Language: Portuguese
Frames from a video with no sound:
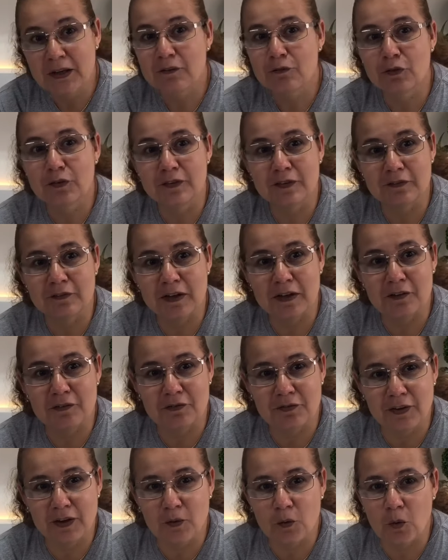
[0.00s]
Você vai
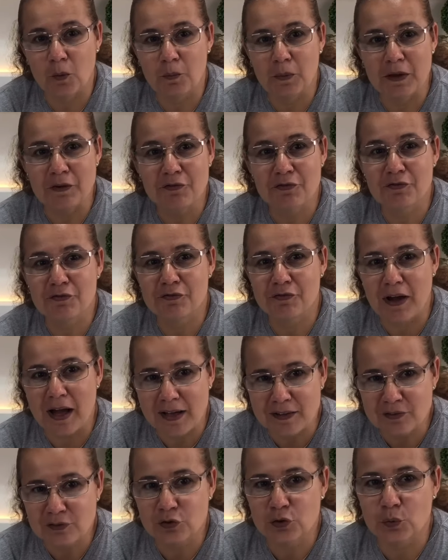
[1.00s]
ver como é
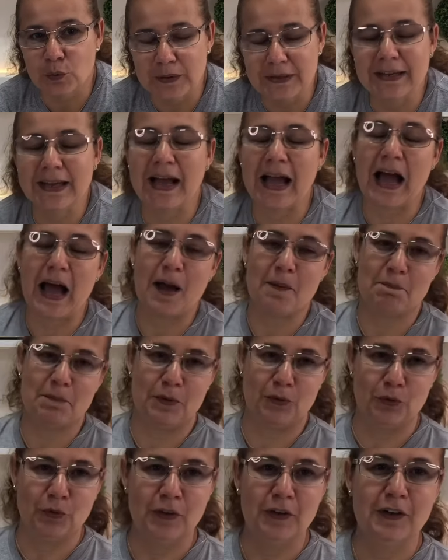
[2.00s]
fácil e
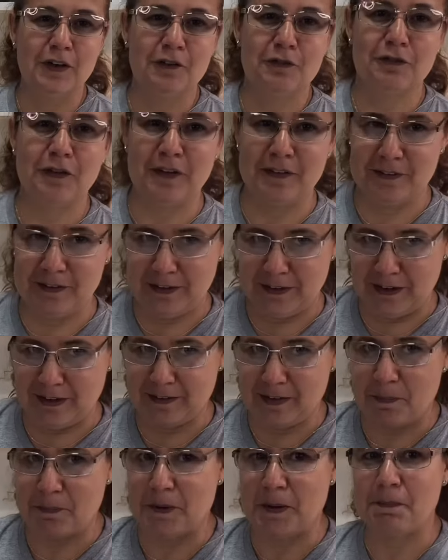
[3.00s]
rápido fazer
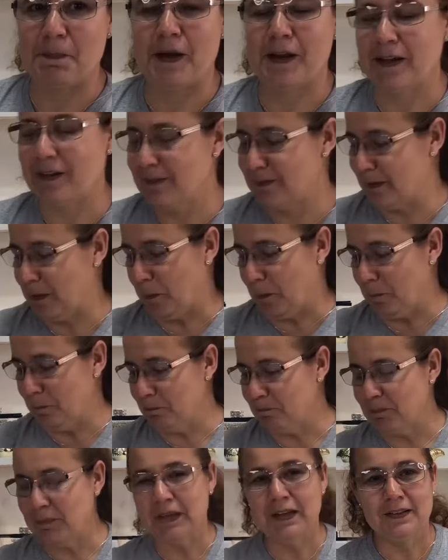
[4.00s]
essa preparação.
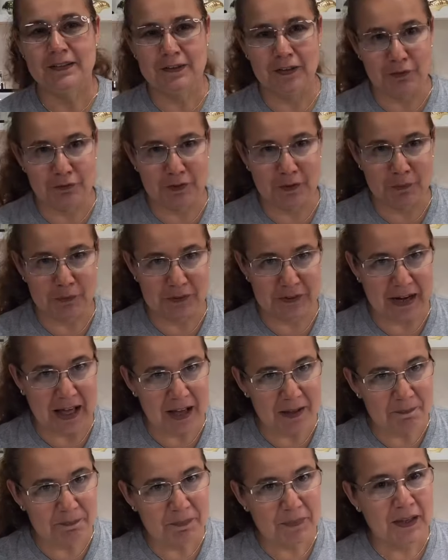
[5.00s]
Então vamos
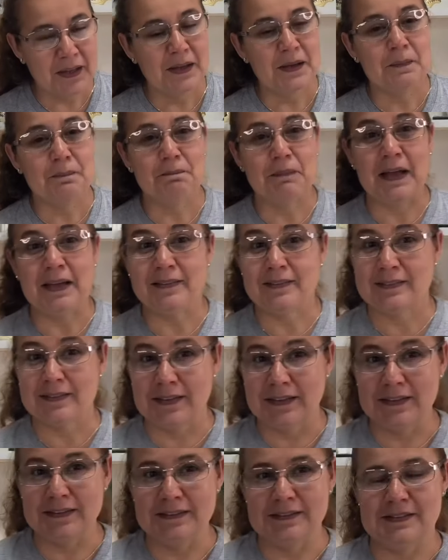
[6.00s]
lá? Mas
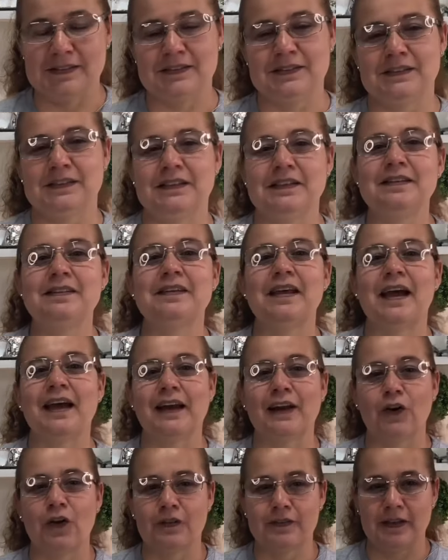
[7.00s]
antes de iniciar
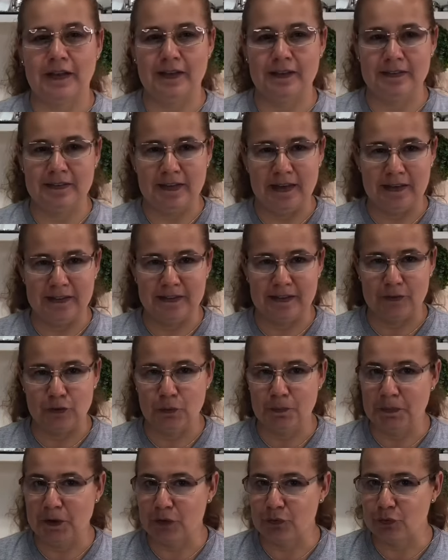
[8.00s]
a nossa receita
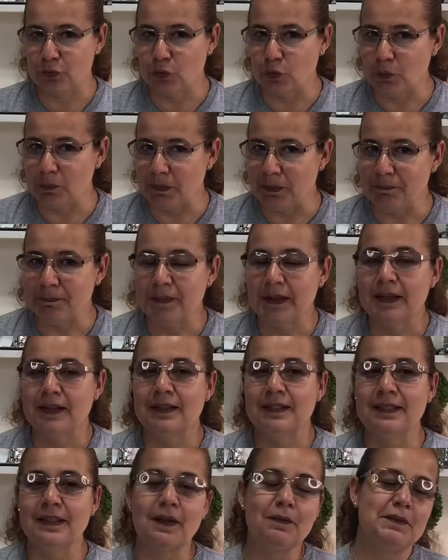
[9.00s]
do perfume,
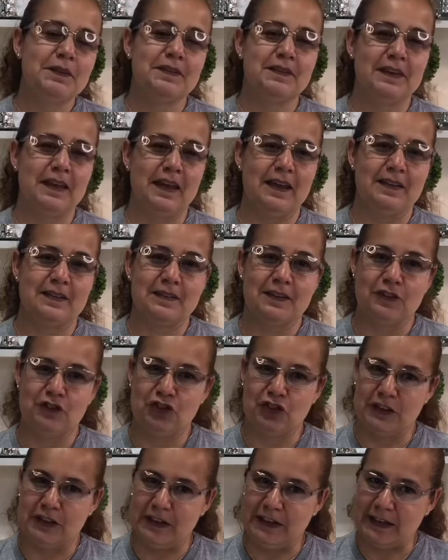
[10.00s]
não esqueça
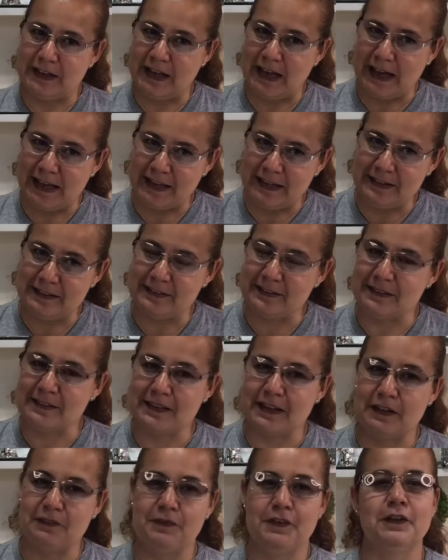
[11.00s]
de clicar e se
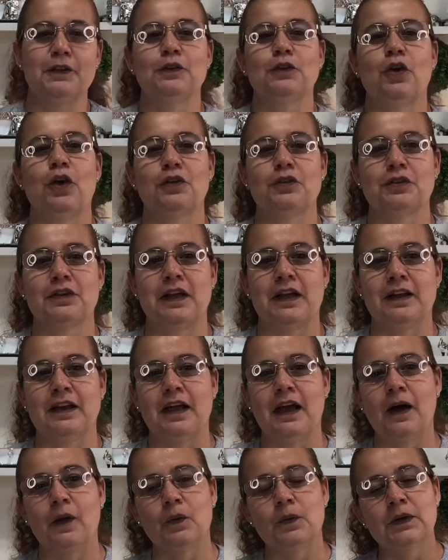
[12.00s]
inscrever no nosso
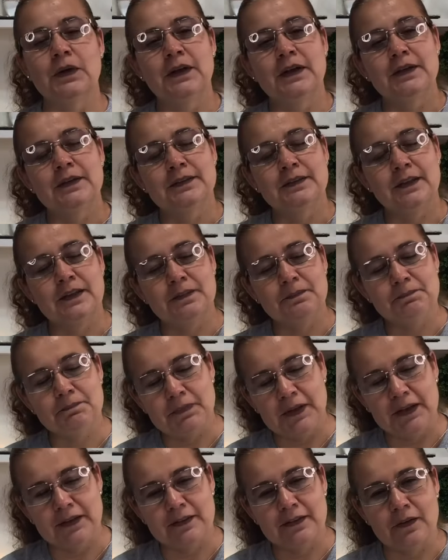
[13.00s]
canal,
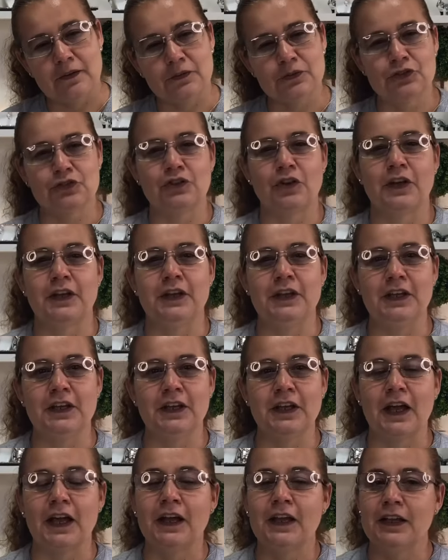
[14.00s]
também dar um
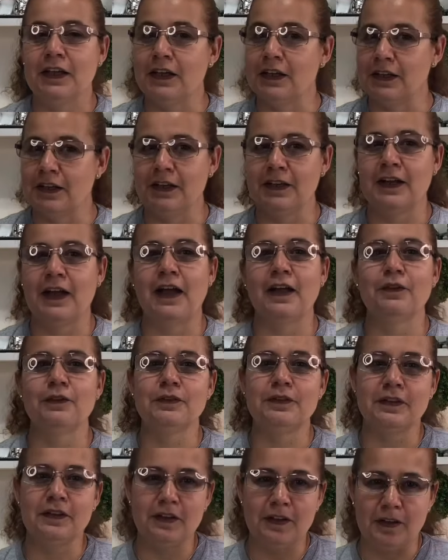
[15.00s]
joinha e clicar no
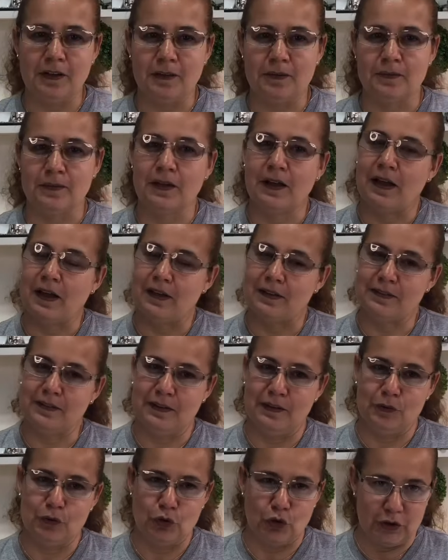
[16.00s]
sininho.
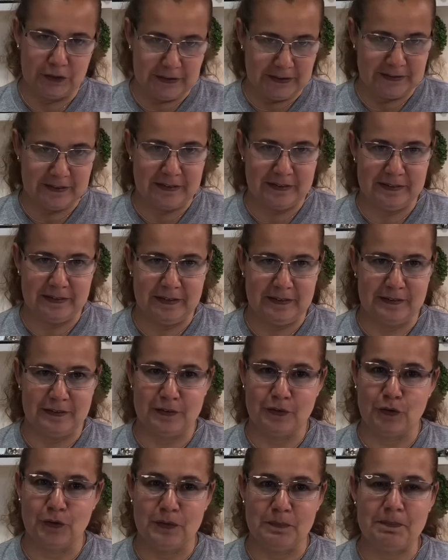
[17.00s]
Assim, todas as
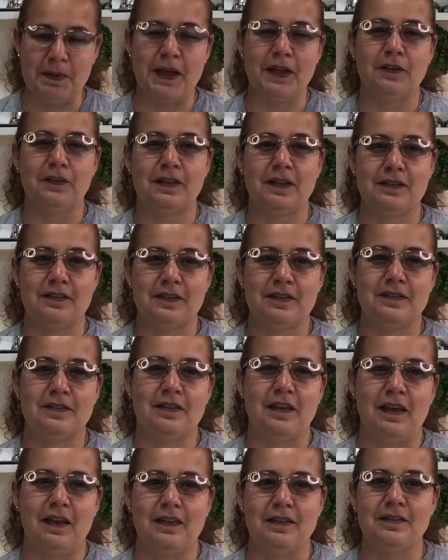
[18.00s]
vezes que o Império das
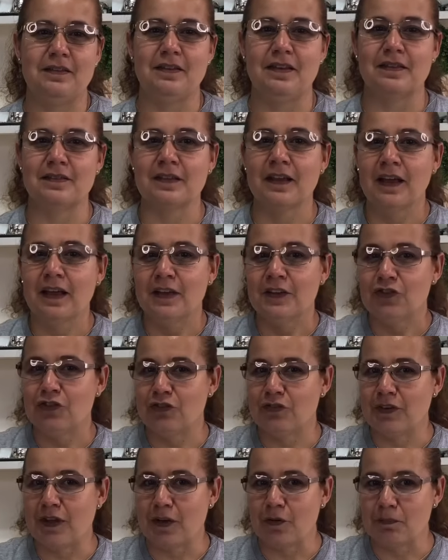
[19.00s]
Essências
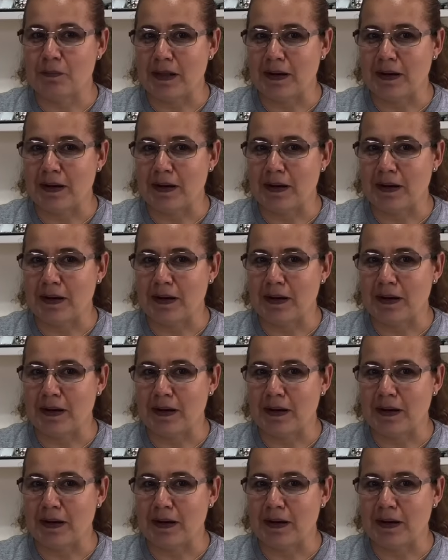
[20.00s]
tiver uma